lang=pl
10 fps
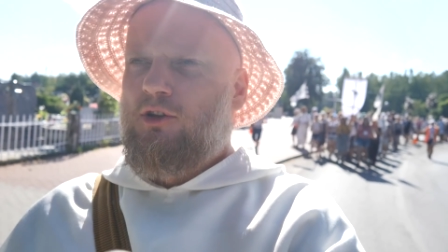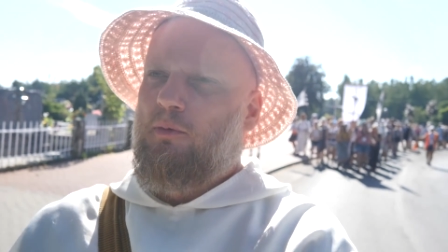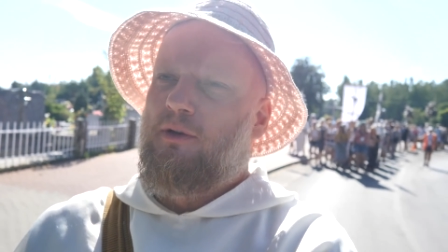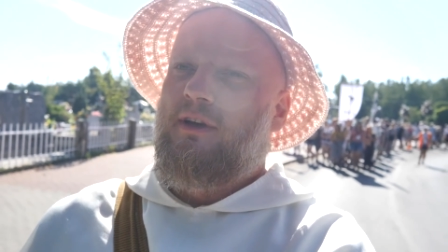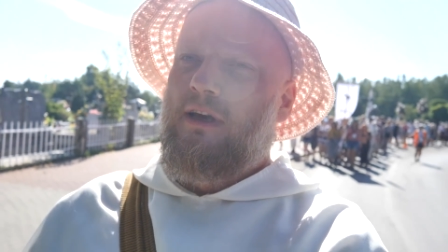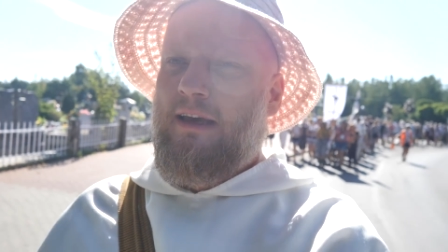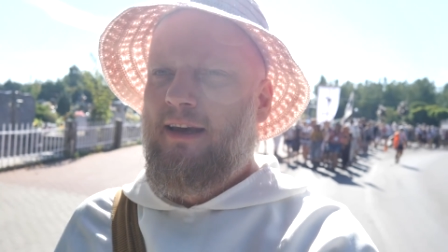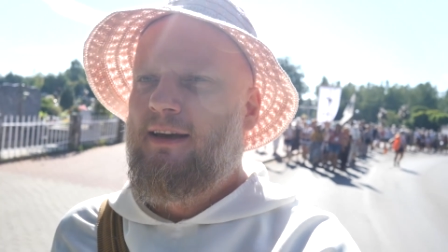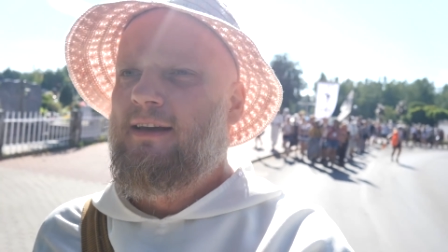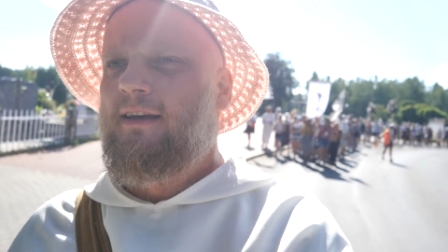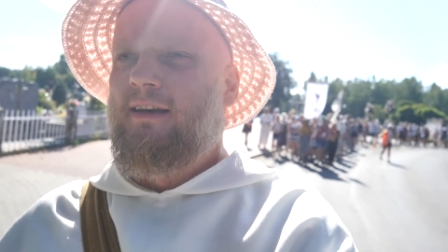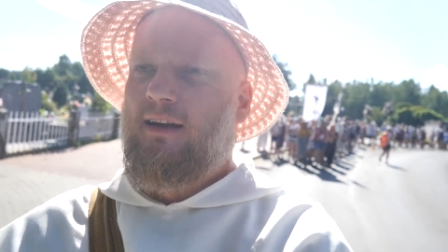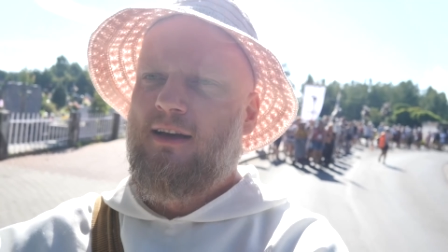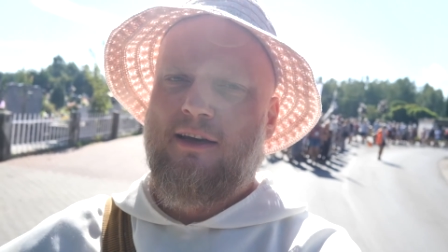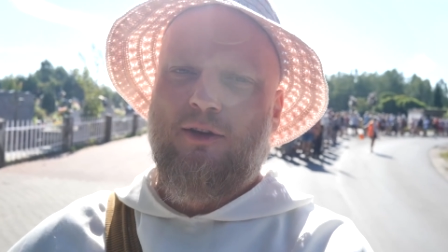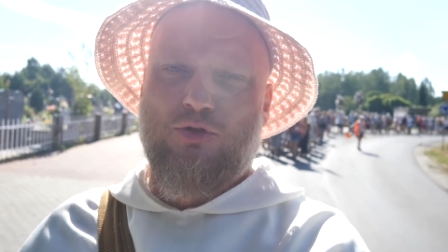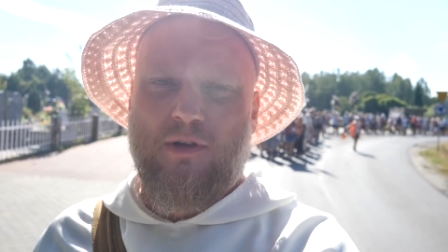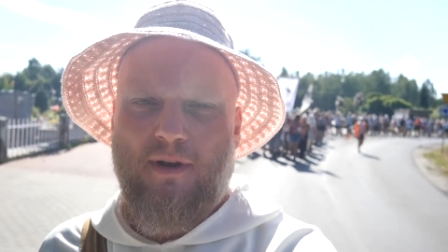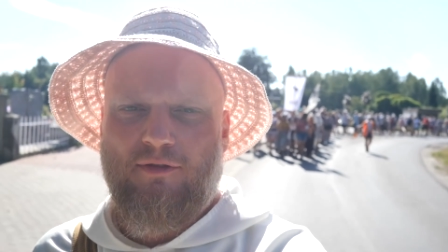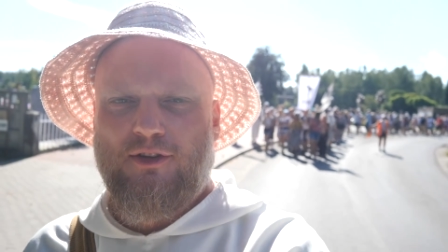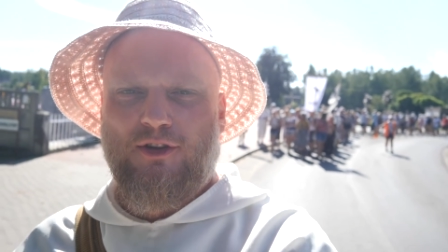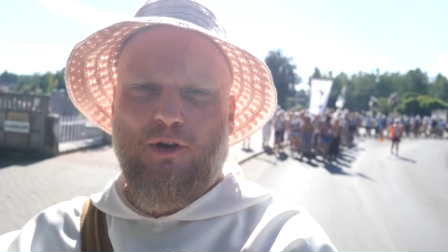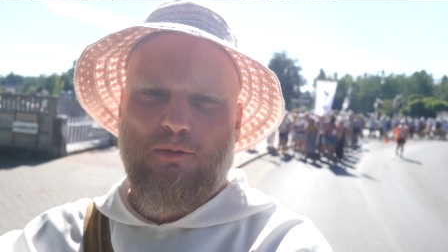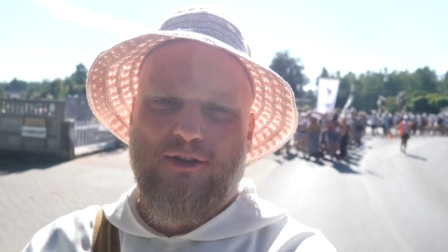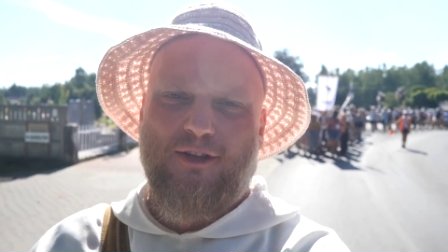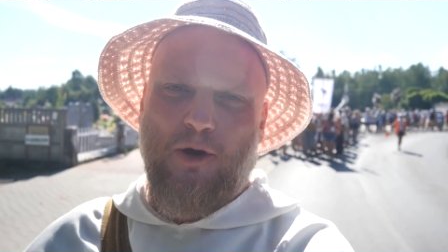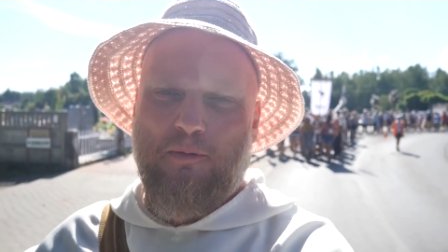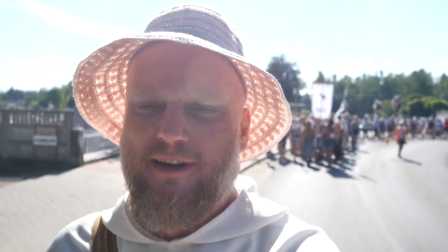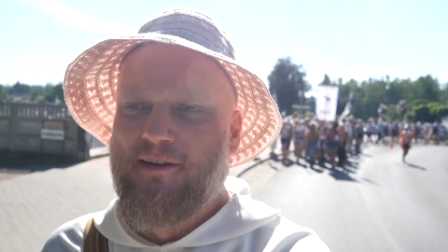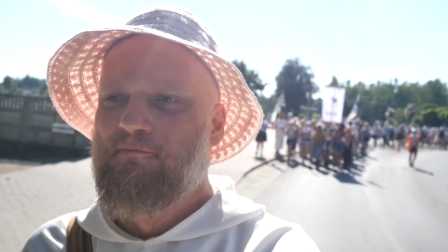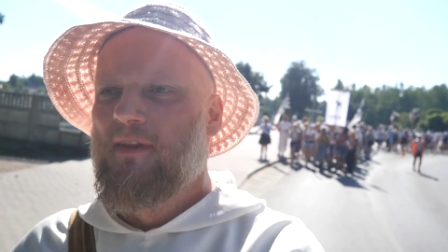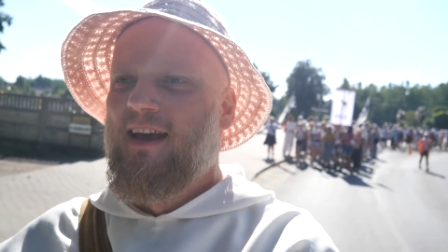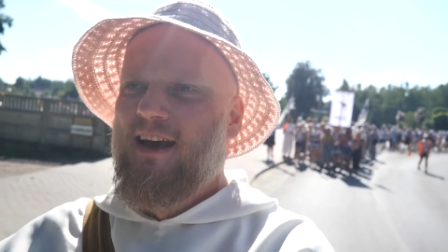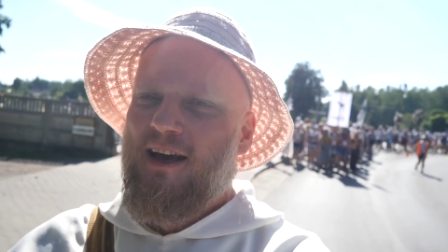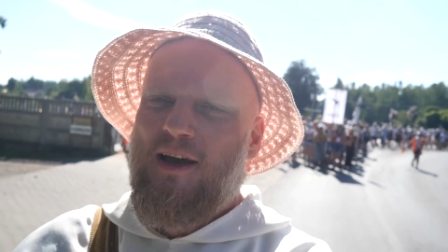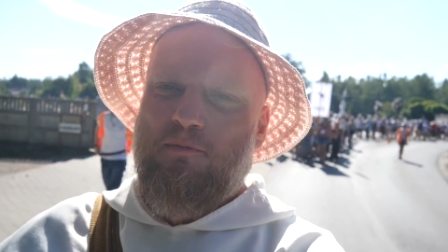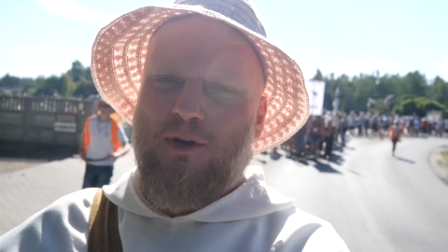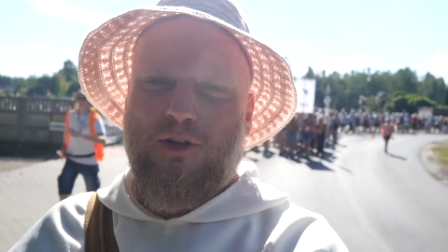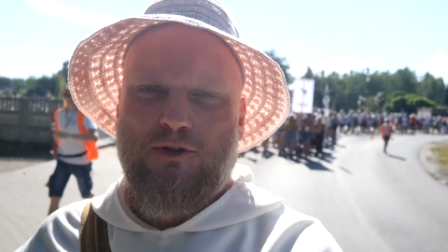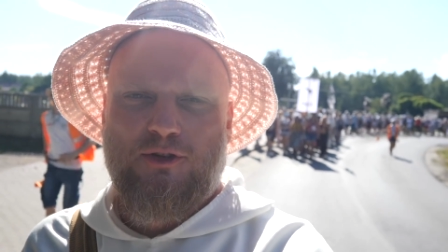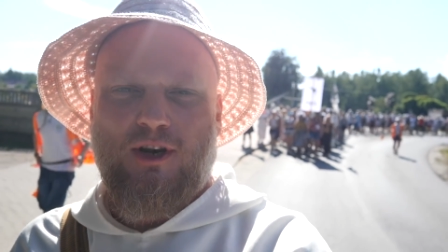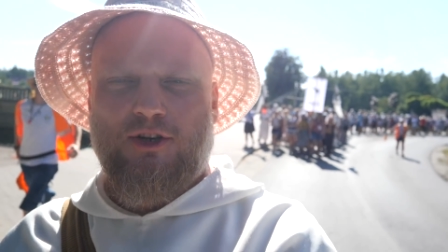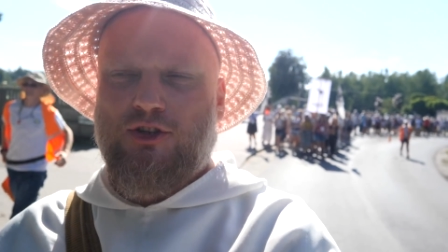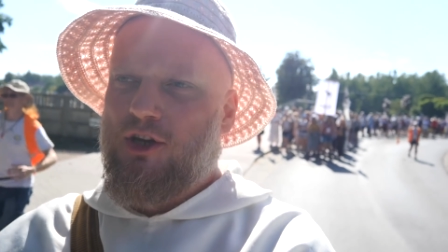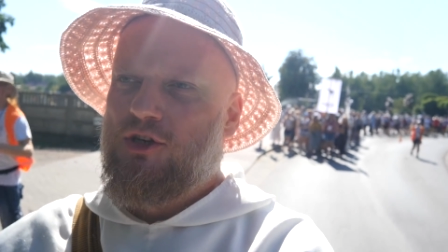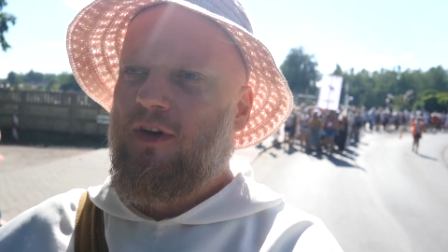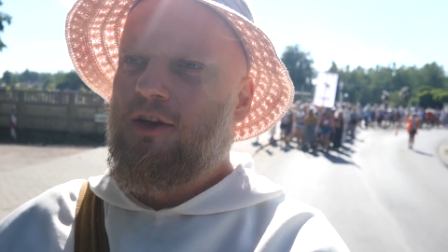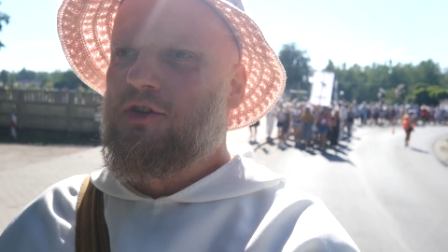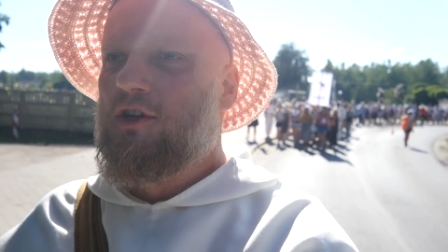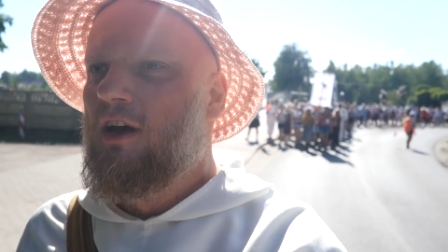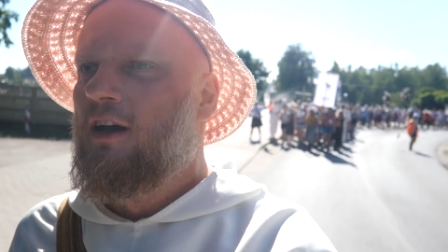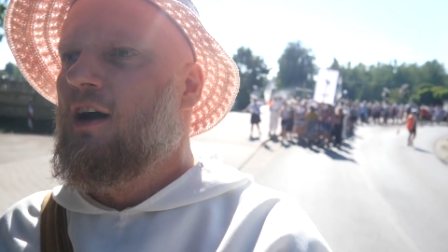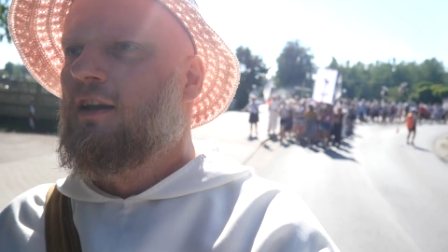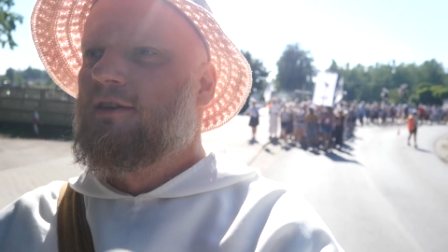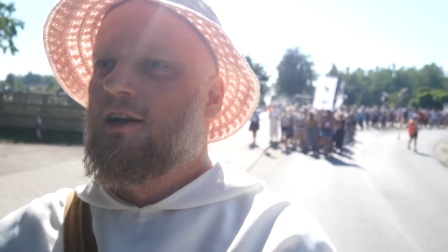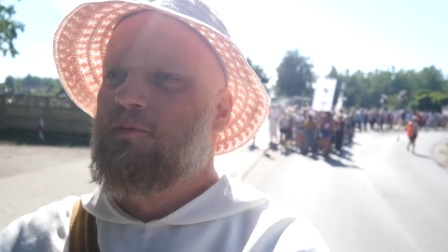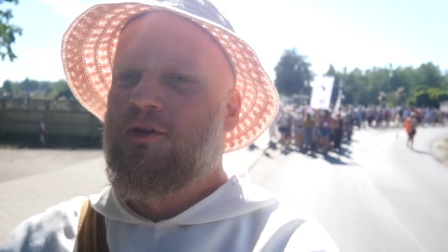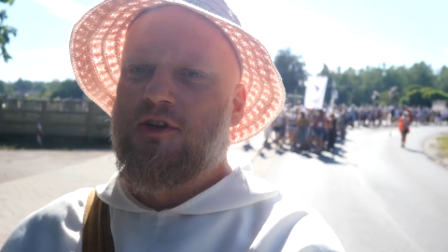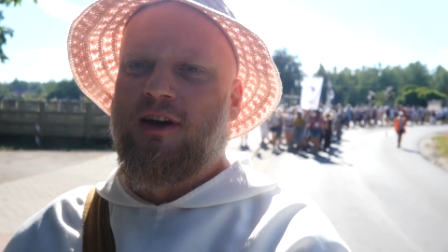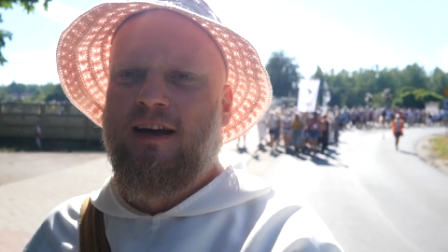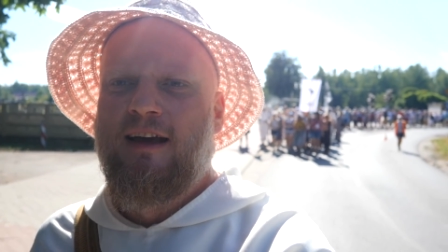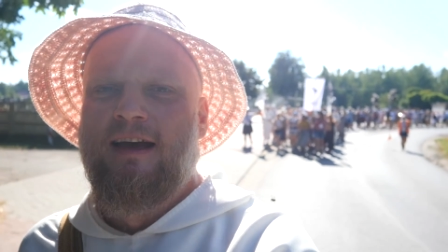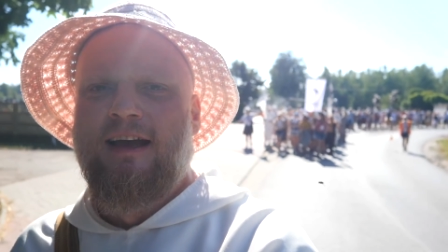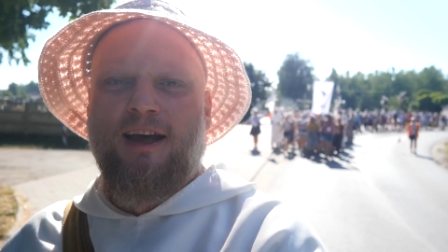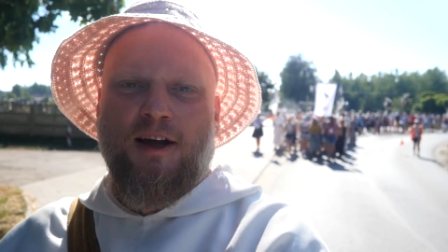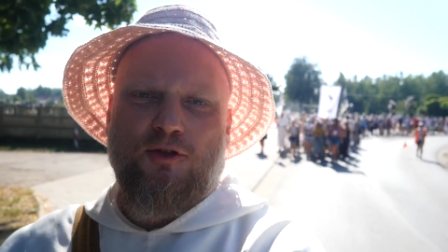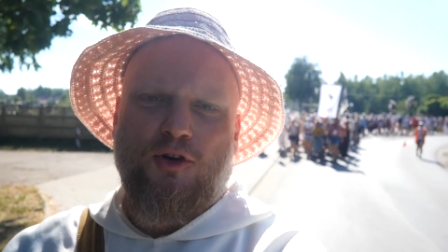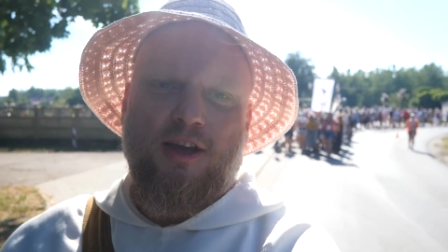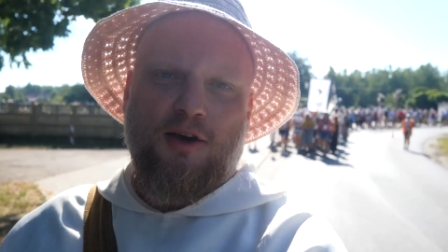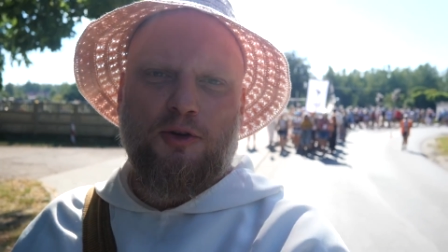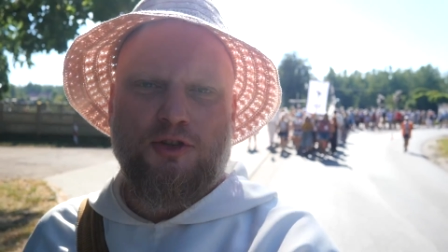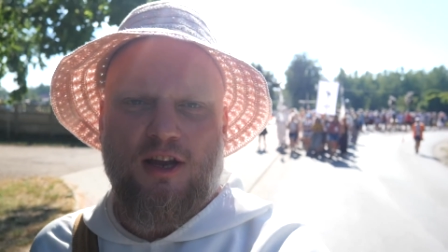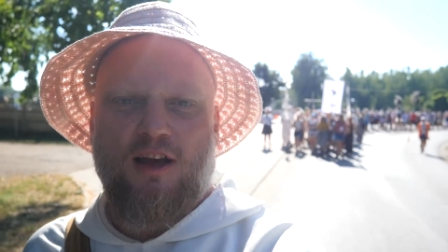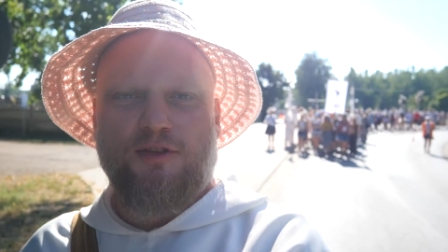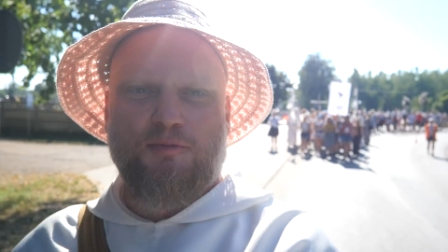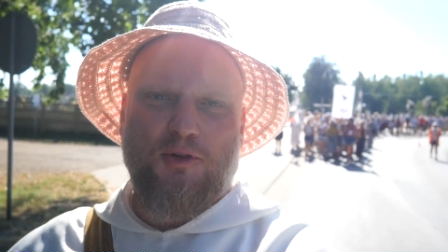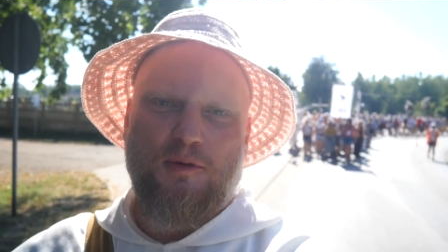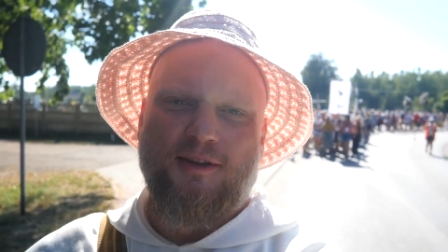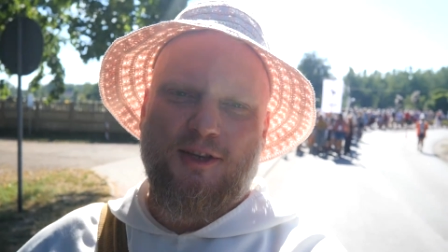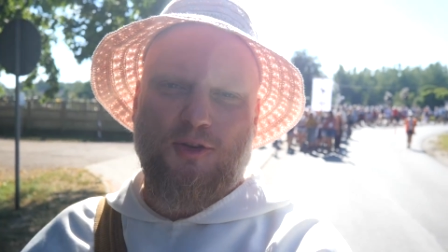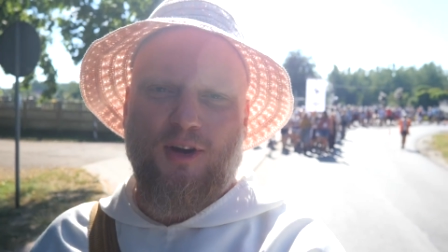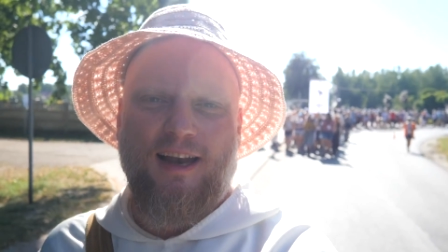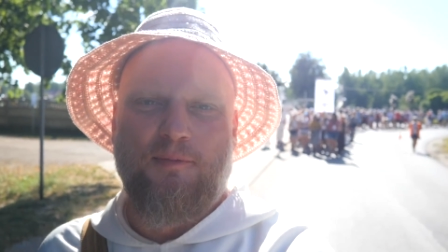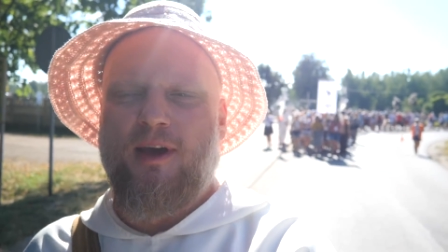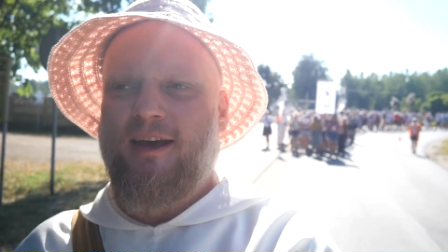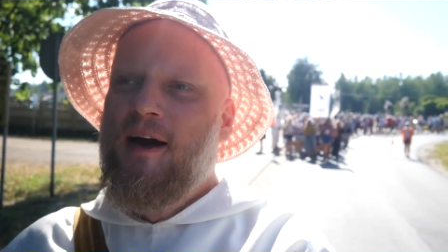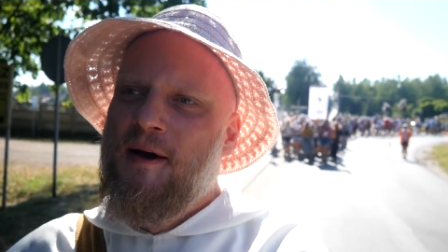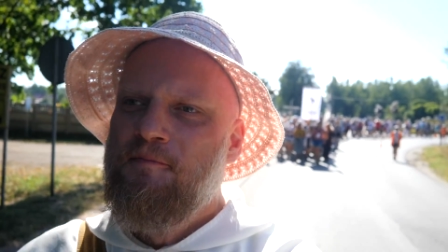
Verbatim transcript: dzień dobry. Yy, e, taki już naprawdę dzień dobry, dzień dobry. Mój drodzy, strasznie świeci, ale zaraz będzie trochę jakiegoś cienia, więc może będzie trochę lepiej.